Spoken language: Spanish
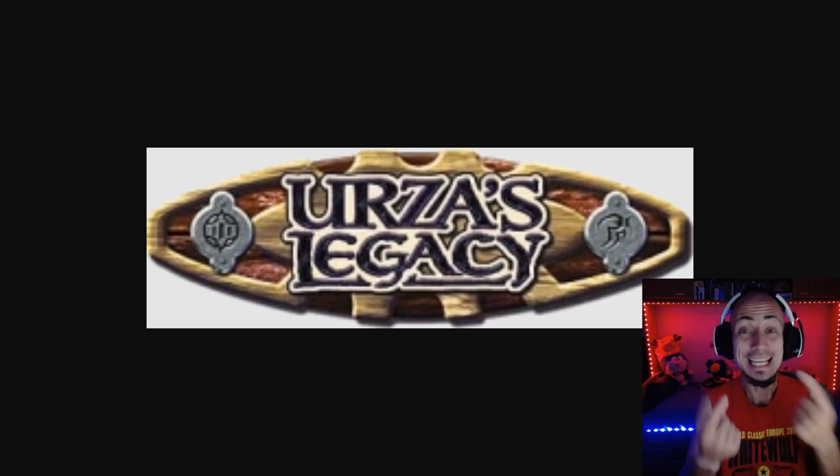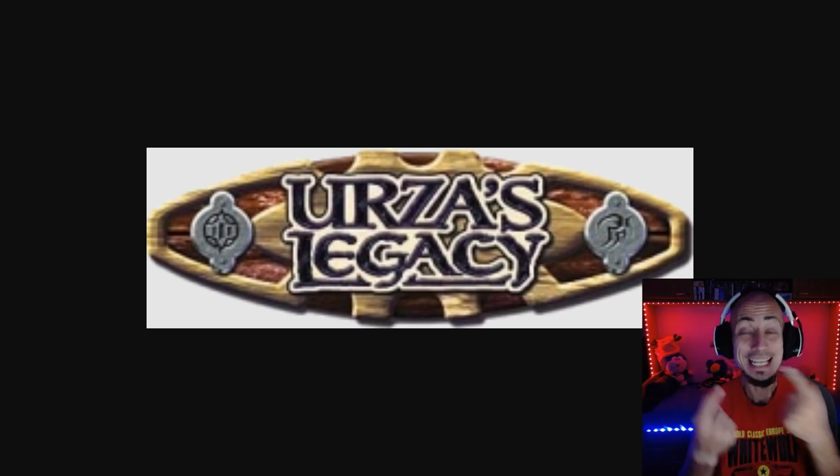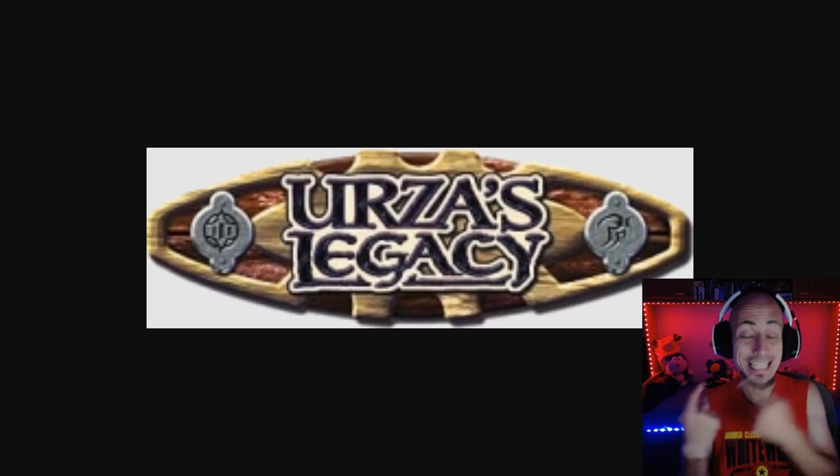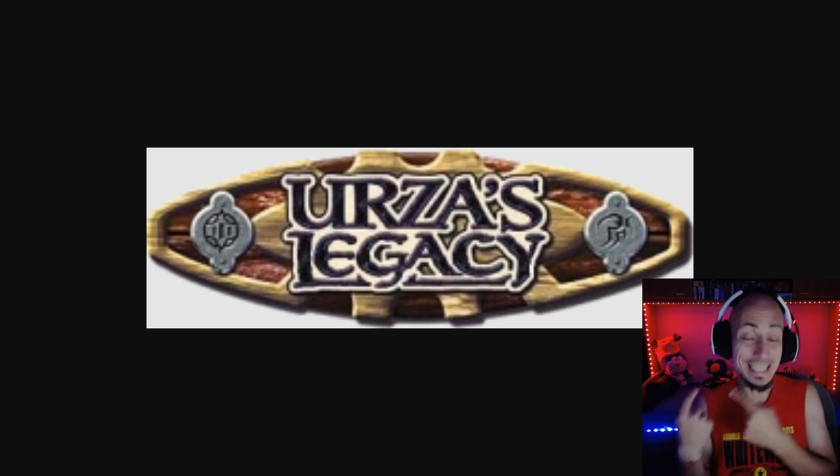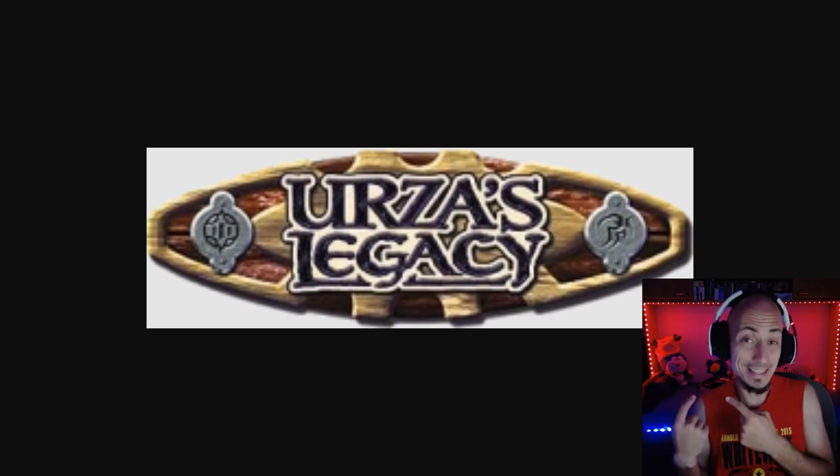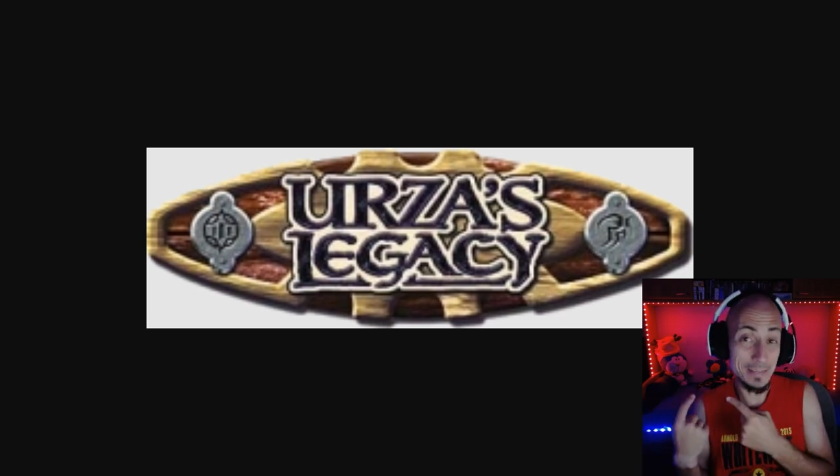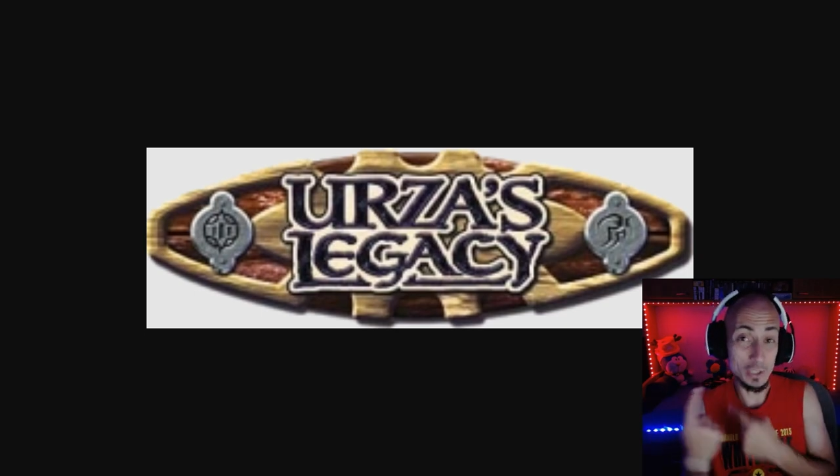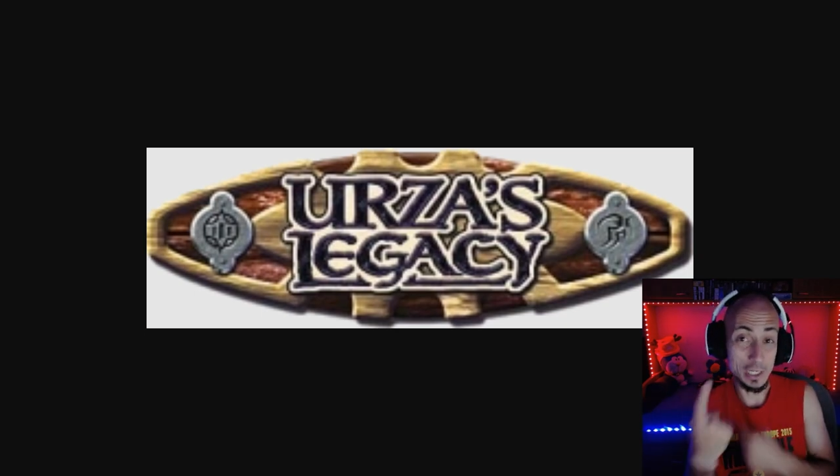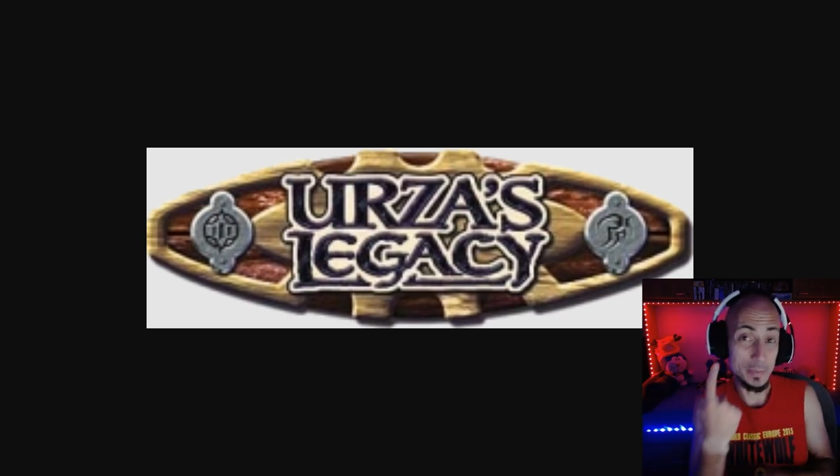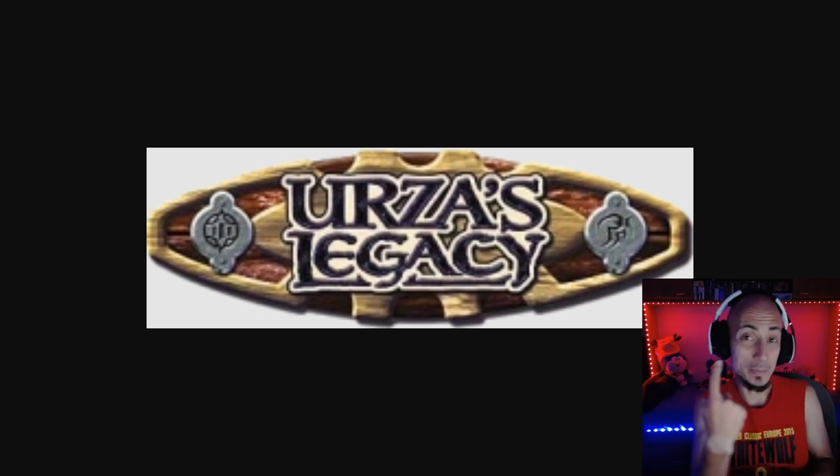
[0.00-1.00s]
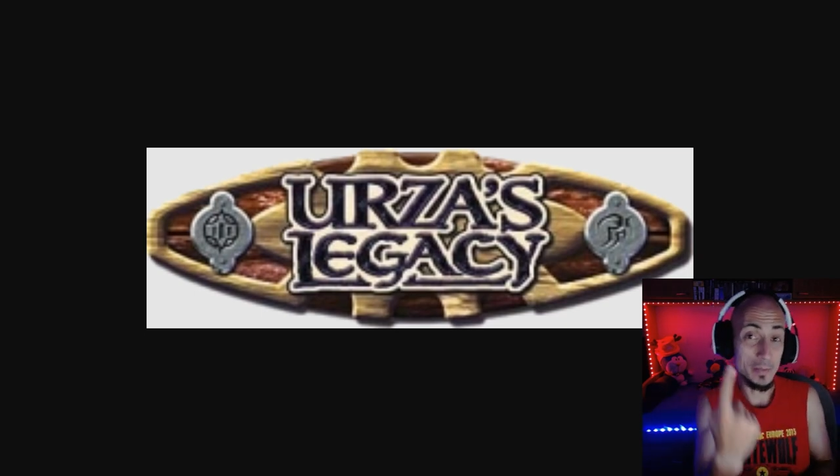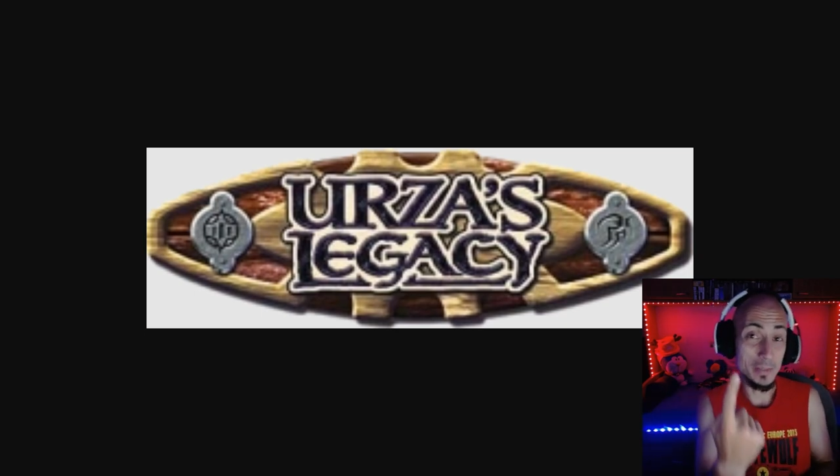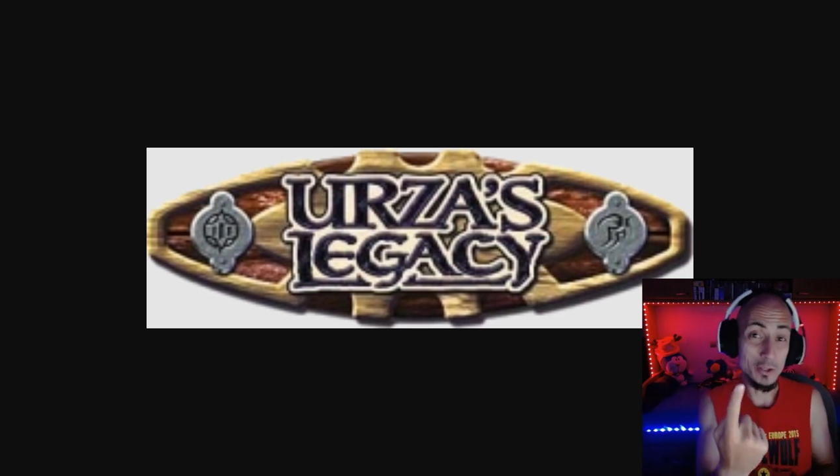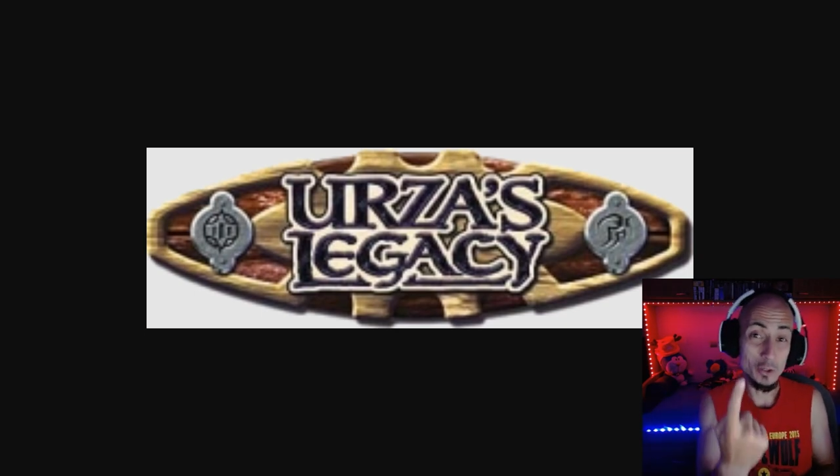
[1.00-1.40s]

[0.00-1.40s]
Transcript: Ya hicimos el primer vídeo,